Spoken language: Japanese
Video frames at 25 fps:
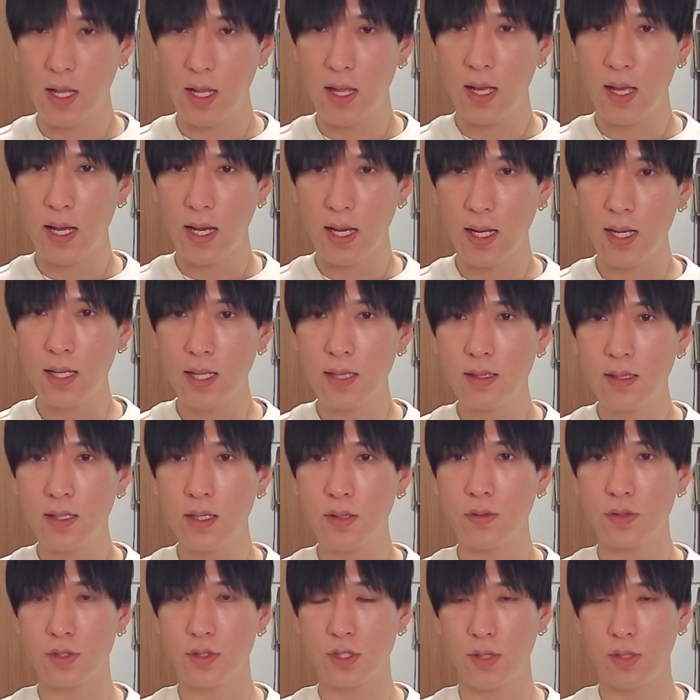上がっ
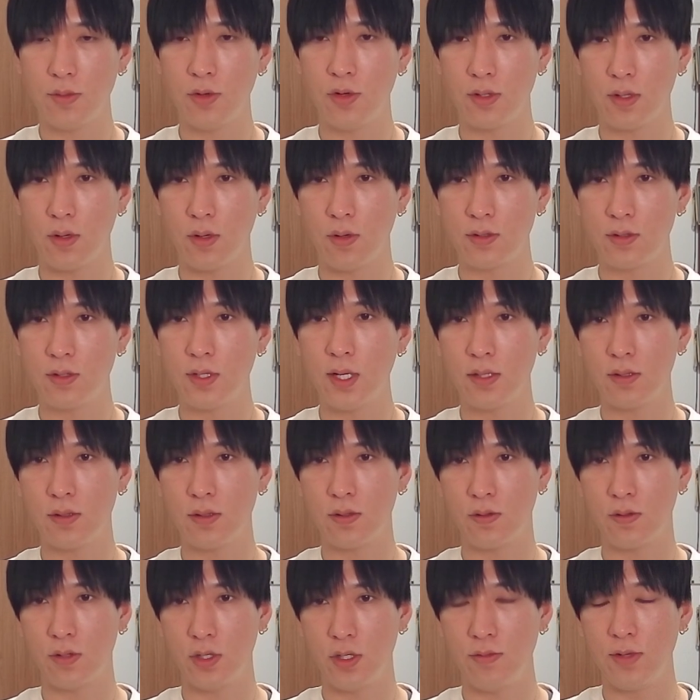たとしても、おそらく
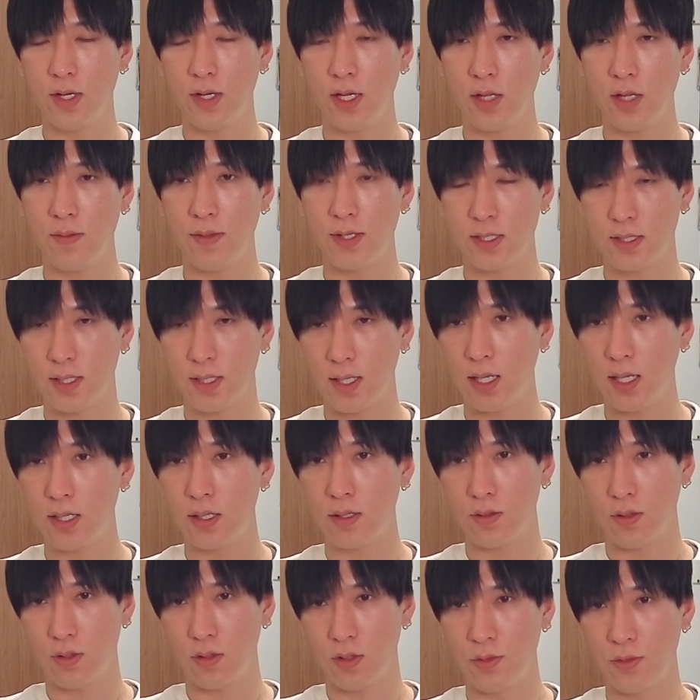ここに向けてまた下がっ
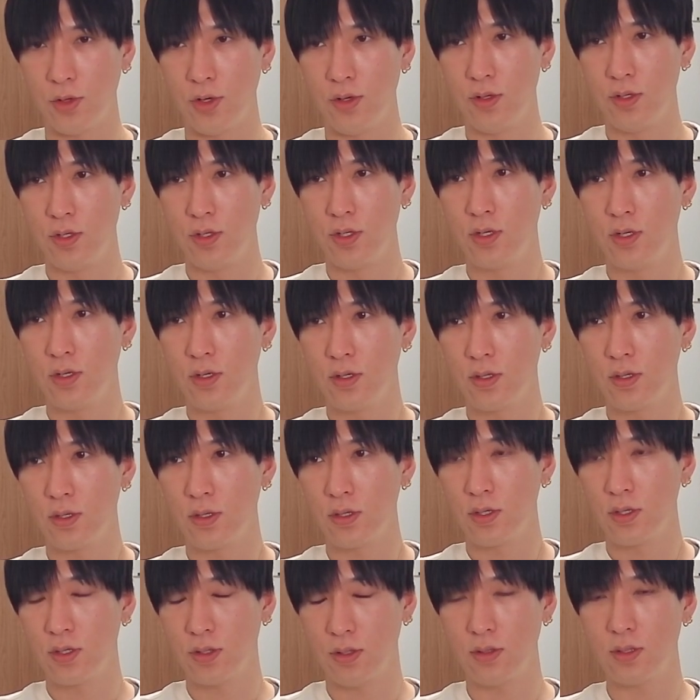てくると思う。
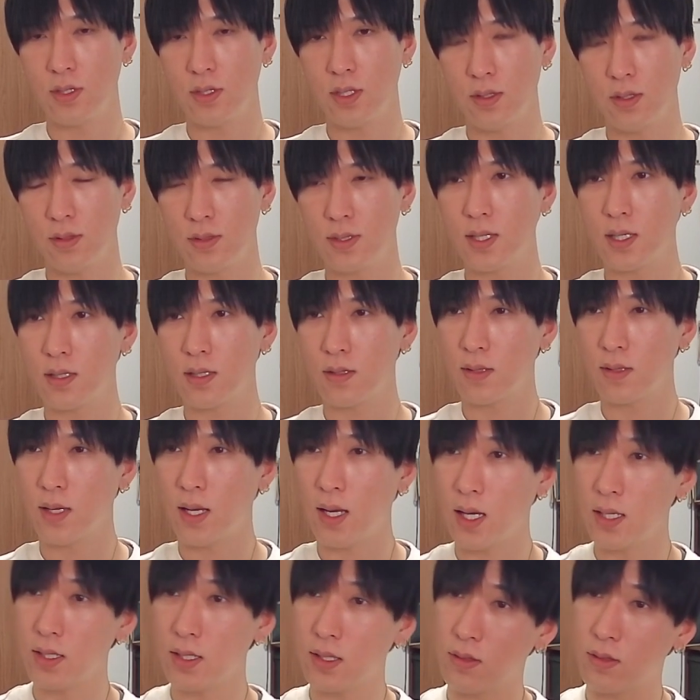強制のスカット
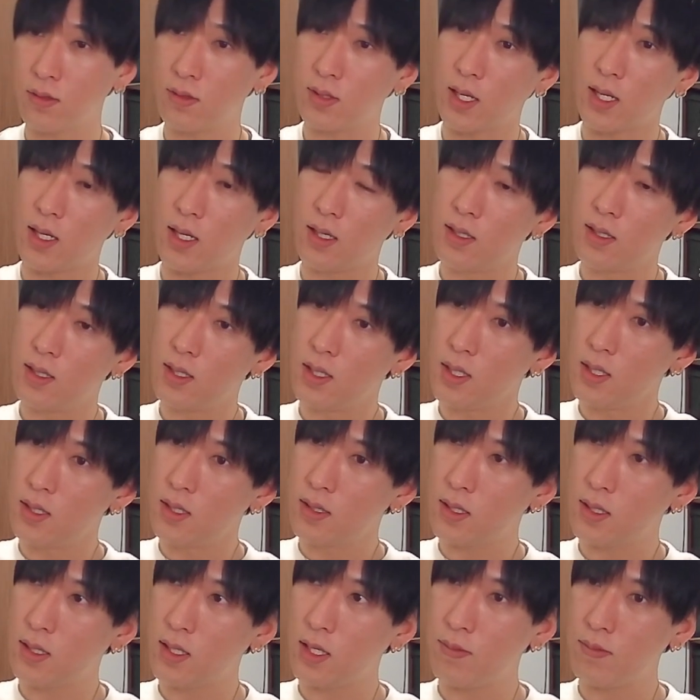が入ってくるから。
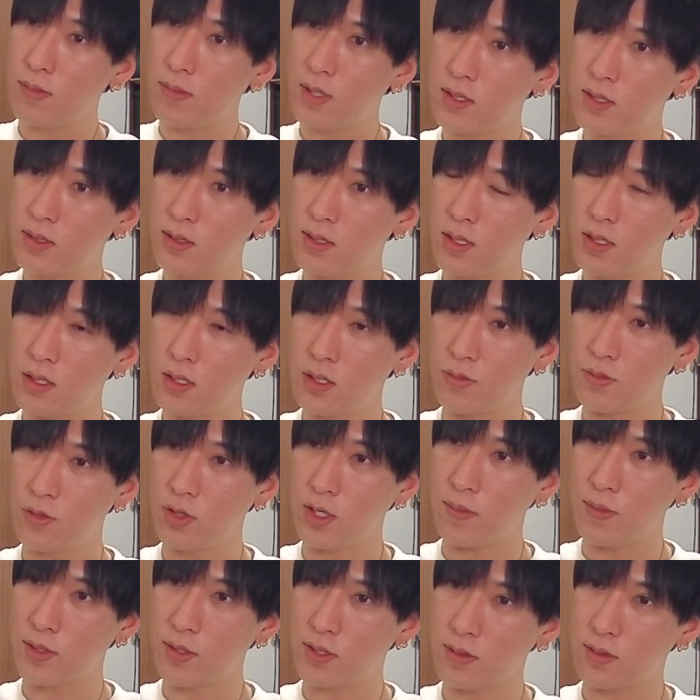で、年末年始も
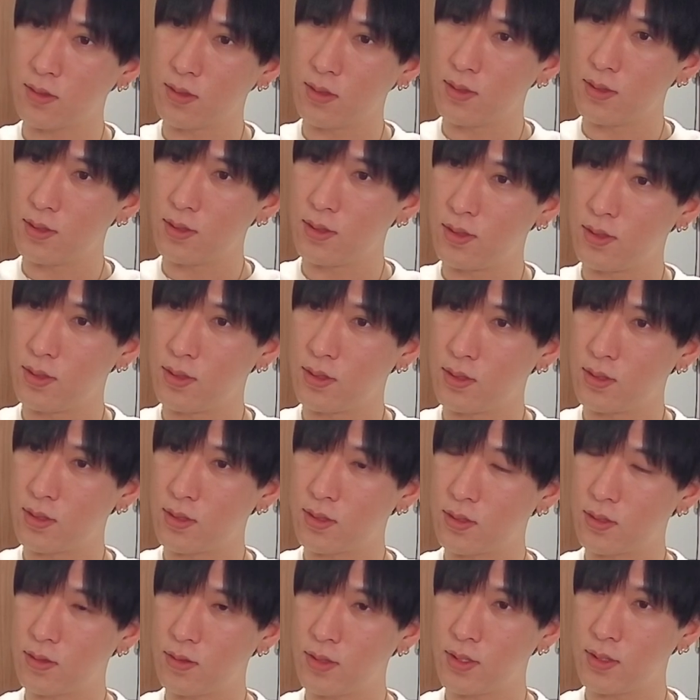やっぱりその、
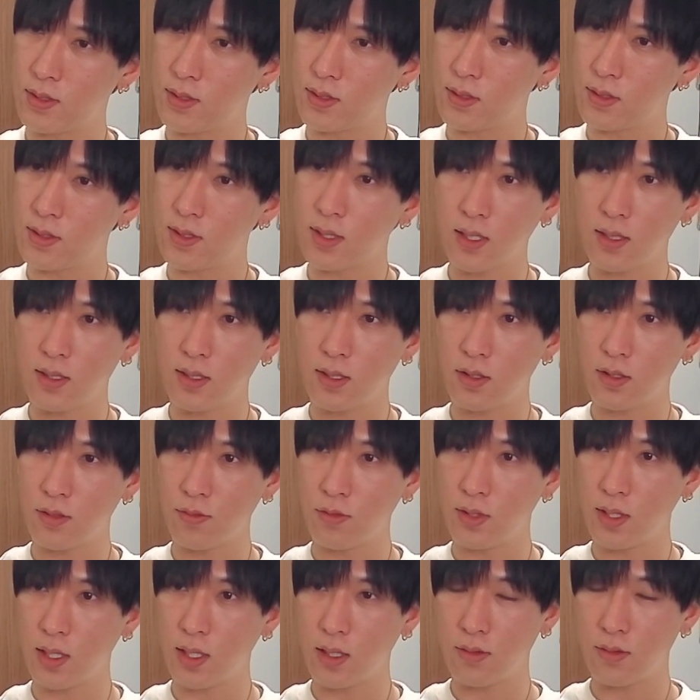損益通算に
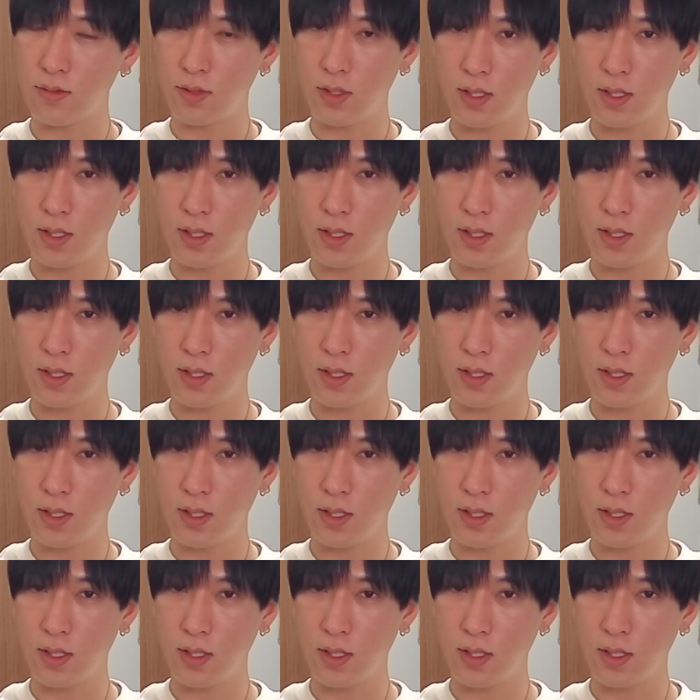伴う売り